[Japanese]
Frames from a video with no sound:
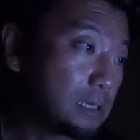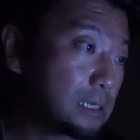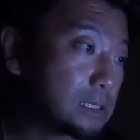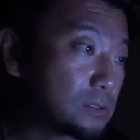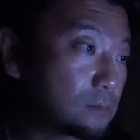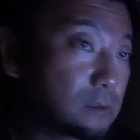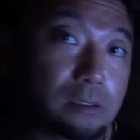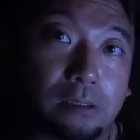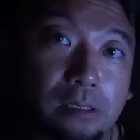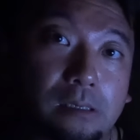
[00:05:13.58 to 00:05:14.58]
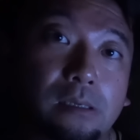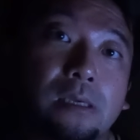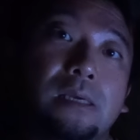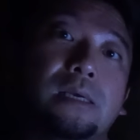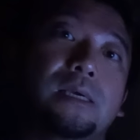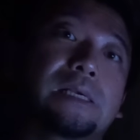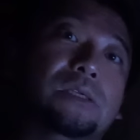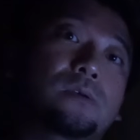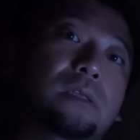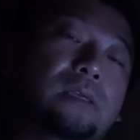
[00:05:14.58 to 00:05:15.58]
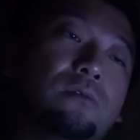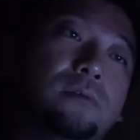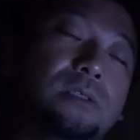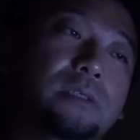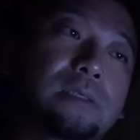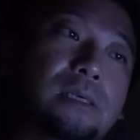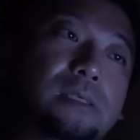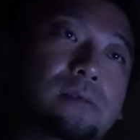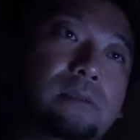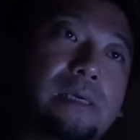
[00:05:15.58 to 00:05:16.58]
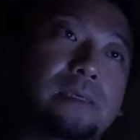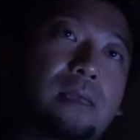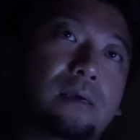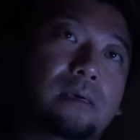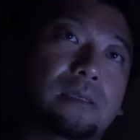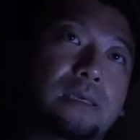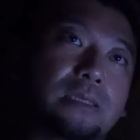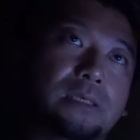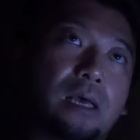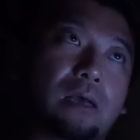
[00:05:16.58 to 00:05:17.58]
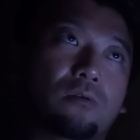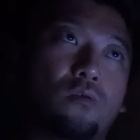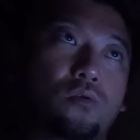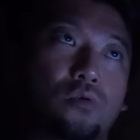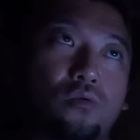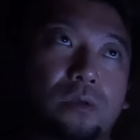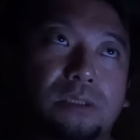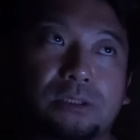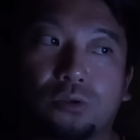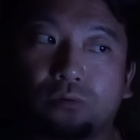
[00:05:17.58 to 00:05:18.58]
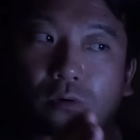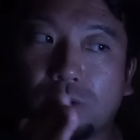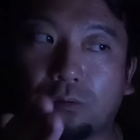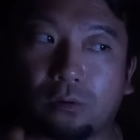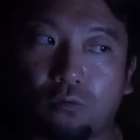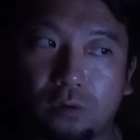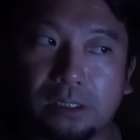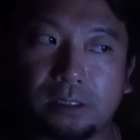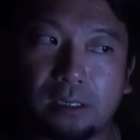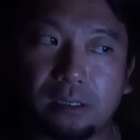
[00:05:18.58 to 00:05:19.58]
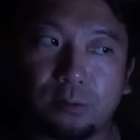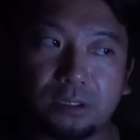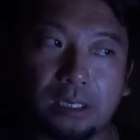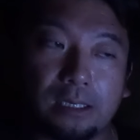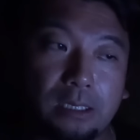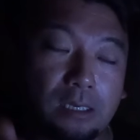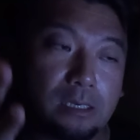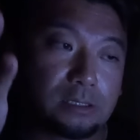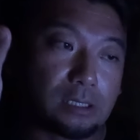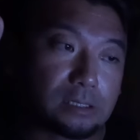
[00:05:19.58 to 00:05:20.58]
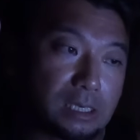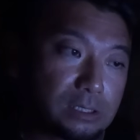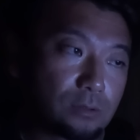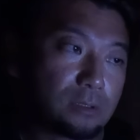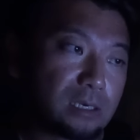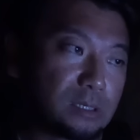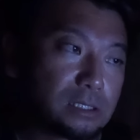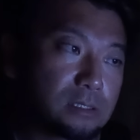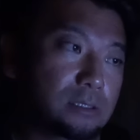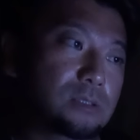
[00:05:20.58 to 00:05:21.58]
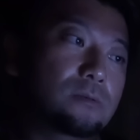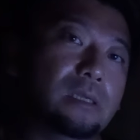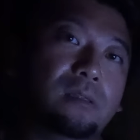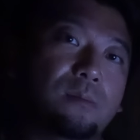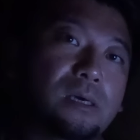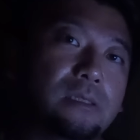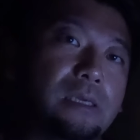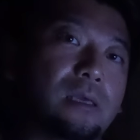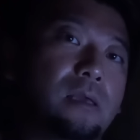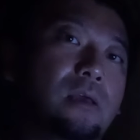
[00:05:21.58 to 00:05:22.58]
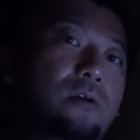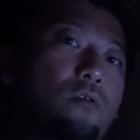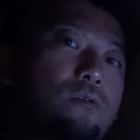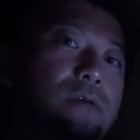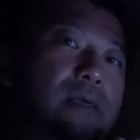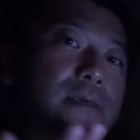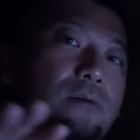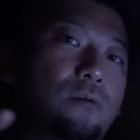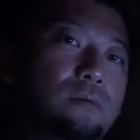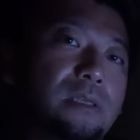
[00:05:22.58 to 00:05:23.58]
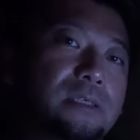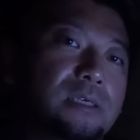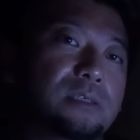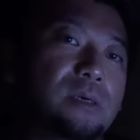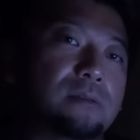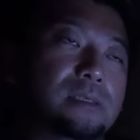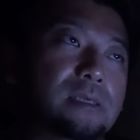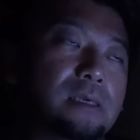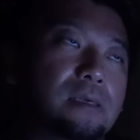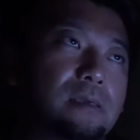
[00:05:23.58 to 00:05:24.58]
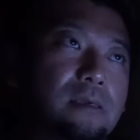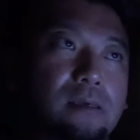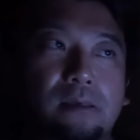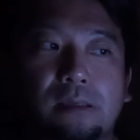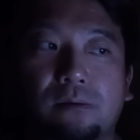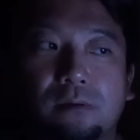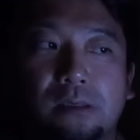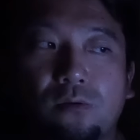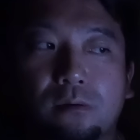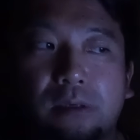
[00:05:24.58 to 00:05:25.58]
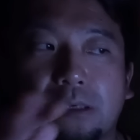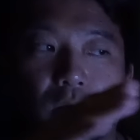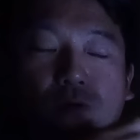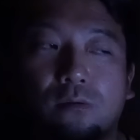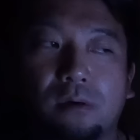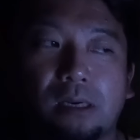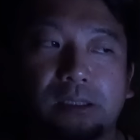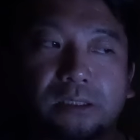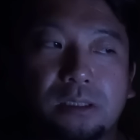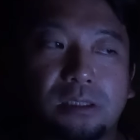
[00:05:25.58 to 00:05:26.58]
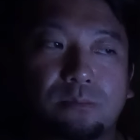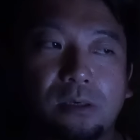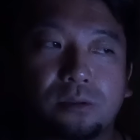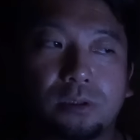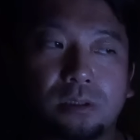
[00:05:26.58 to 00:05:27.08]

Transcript: えー、その中で、えー、そういった日本人が少ない中で、じゃあこういうふうに、じゃあ中国によって攻撃されていました。じゃあ戦争になります。そうなった場合に、国内が混乱してしまうんですね。えー、なので国内が混乱してしまう